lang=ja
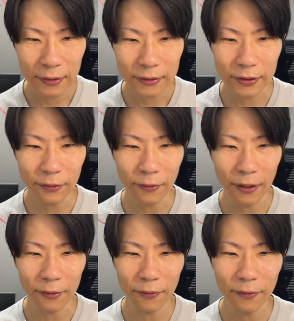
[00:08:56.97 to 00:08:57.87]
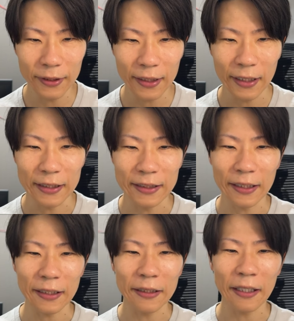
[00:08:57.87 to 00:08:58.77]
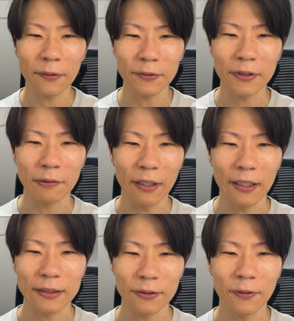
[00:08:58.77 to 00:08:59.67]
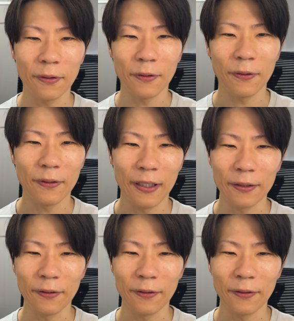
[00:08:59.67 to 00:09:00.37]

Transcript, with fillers: それを、あの、理解いただかないことには、その、あ